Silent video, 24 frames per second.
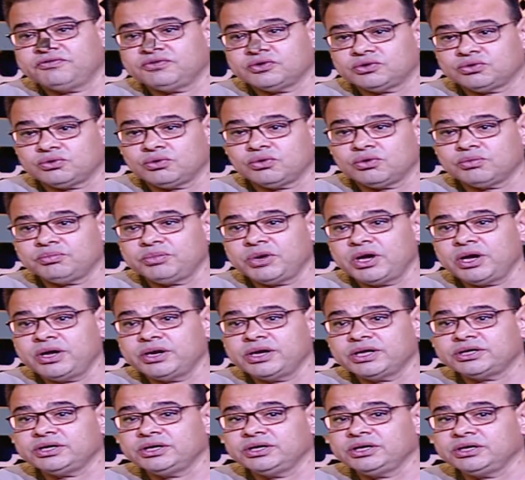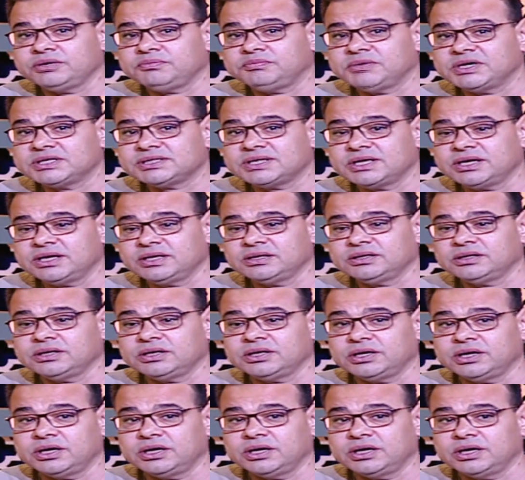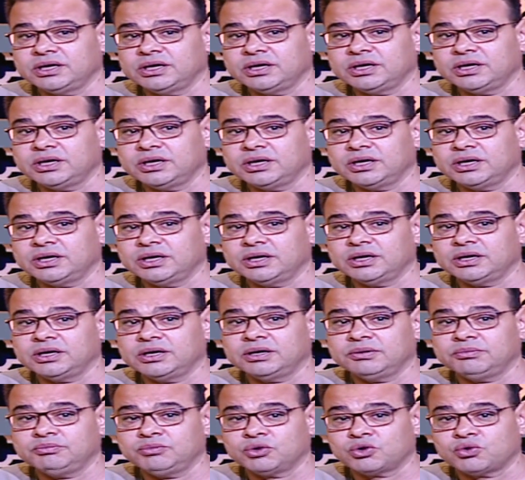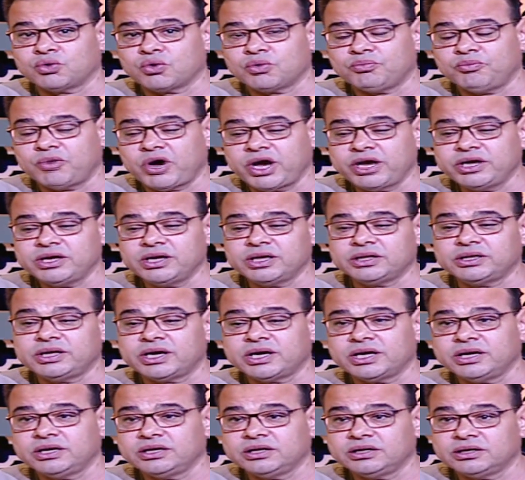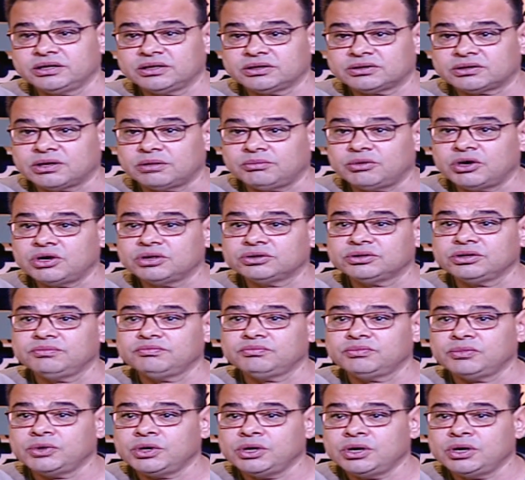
في التربه نتيجه مثلا آه، ميكروب معين دخل للطماطم